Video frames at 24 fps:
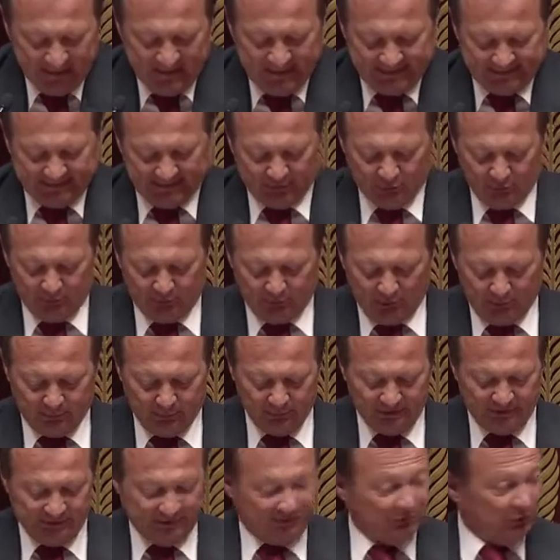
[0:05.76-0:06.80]
Ces deux
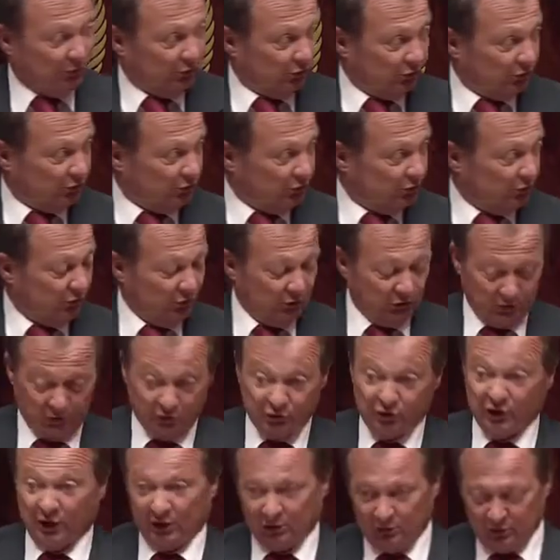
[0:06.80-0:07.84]
propositions de,
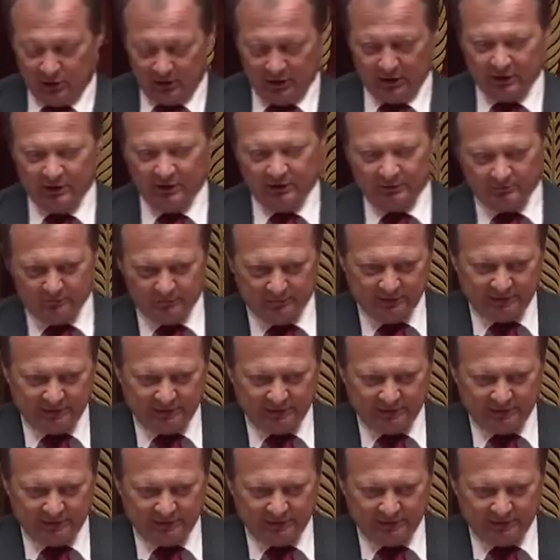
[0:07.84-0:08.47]
chers collègues,